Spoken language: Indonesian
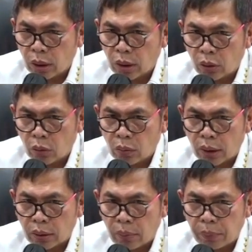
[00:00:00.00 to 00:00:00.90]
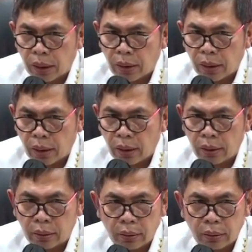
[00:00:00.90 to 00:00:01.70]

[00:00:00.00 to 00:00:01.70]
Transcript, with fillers: dengan ketentuan acara pidana